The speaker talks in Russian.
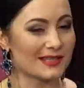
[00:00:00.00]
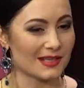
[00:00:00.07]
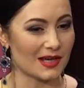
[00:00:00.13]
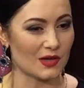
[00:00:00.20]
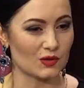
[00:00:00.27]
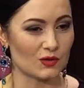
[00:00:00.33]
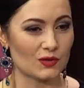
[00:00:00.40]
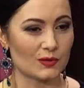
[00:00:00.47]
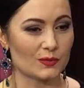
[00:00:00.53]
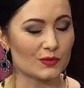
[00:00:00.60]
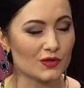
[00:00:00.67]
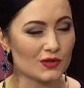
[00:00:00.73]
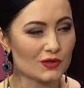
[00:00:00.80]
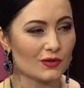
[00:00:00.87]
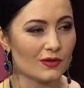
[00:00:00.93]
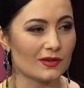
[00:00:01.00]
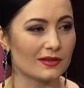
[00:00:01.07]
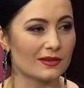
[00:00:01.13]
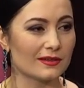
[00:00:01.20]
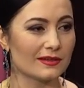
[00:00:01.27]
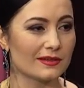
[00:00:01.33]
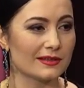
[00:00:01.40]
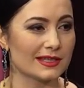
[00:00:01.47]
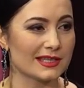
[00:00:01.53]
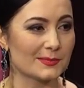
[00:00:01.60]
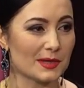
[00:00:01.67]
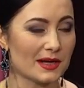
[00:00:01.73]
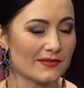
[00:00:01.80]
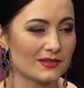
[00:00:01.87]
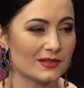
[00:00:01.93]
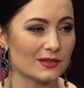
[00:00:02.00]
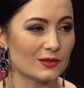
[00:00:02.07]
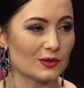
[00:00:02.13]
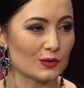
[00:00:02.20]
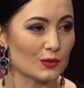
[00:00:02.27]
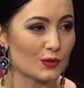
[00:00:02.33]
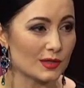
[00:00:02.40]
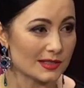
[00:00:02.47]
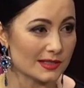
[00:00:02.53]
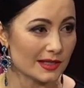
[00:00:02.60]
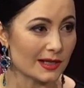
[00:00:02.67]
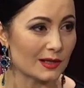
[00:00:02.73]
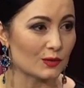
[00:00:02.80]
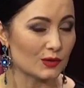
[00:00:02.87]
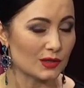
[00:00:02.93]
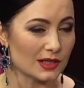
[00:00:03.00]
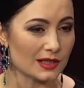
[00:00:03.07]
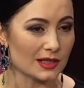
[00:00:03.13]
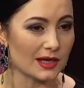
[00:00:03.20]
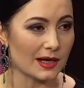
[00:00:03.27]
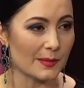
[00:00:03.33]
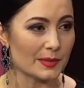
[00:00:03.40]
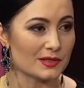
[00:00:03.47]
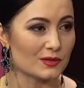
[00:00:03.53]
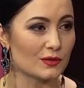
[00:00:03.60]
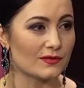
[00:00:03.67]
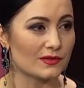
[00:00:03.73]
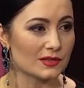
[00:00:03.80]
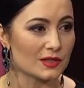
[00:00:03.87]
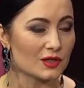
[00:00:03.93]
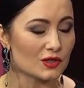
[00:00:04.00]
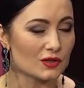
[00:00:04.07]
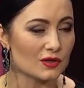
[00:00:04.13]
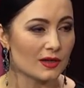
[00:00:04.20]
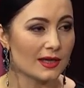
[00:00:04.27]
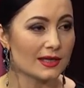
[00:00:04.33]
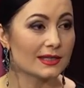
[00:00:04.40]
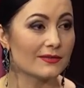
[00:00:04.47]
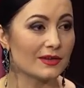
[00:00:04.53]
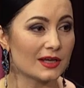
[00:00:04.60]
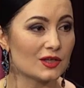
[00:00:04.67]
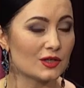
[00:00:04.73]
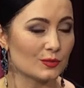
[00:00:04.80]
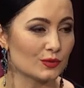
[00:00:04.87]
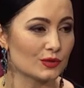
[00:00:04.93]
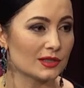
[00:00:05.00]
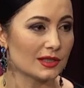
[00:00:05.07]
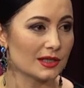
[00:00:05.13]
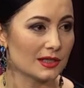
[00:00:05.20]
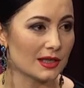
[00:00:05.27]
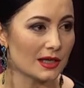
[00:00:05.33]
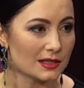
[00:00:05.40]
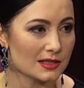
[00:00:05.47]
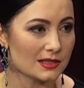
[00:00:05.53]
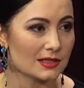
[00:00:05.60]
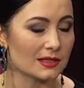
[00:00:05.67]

скажуть? Тому що е, насправді доросла людина, яка працює фізично, навряд чи буде наїдатися